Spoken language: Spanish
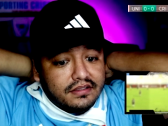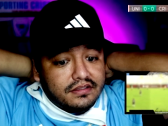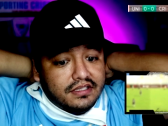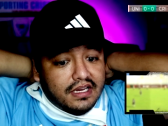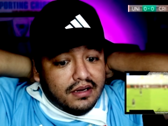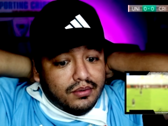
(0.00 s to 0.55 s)

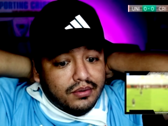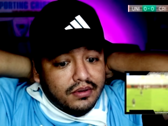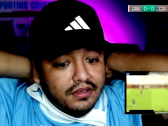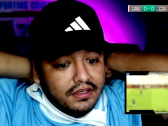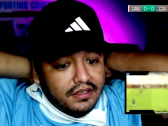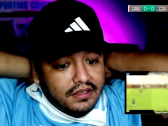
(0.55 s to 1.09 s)
Chao.
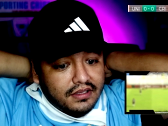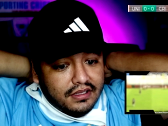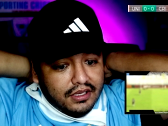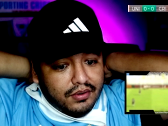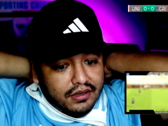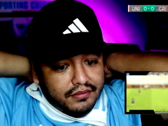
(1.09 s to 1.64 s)
Y
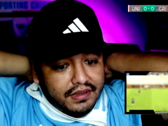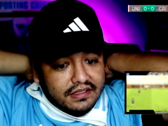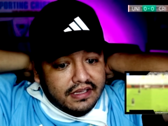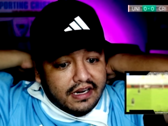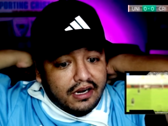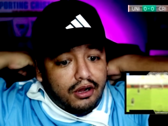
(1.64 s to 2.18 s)
bueno, bien
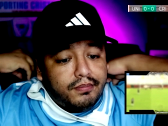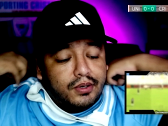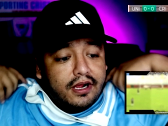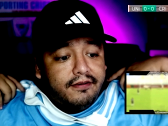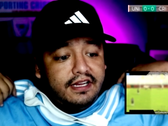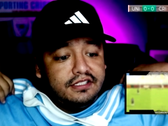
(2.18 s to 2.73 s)
cerrado por
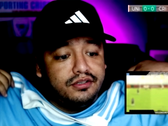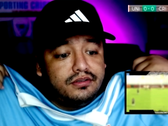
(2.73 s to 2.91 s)
Carballo.